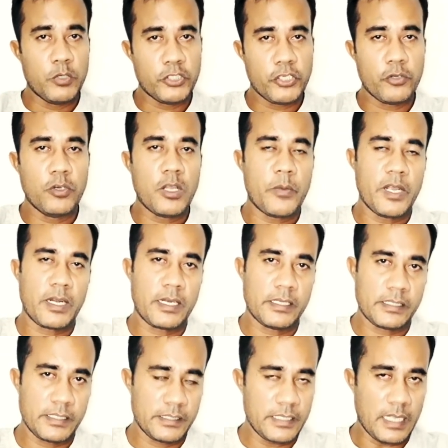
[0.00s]
বিষয়গুলো আমার কাছ
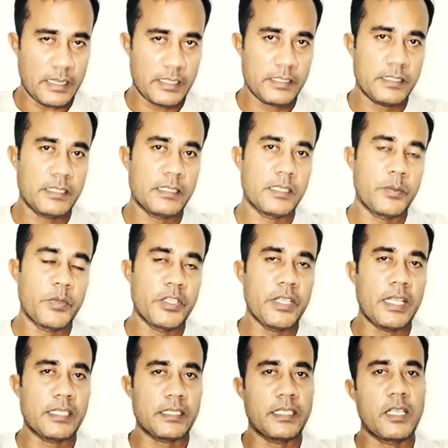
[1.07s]
থেকে জানতে চেয়েছেন বিদায়
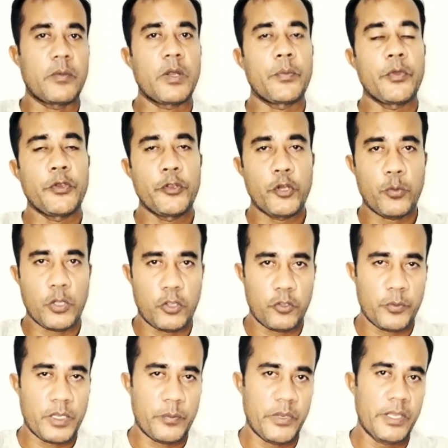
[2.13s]
আজকে আবার ভিডিওর
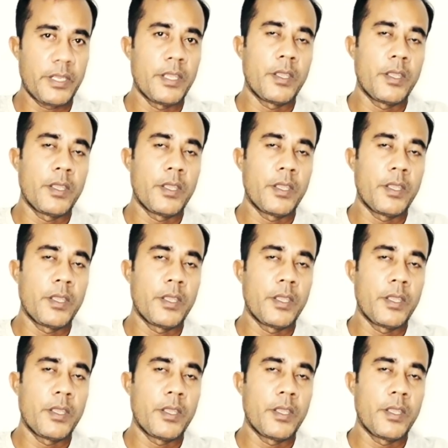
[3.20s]
মাধ্যমে আমি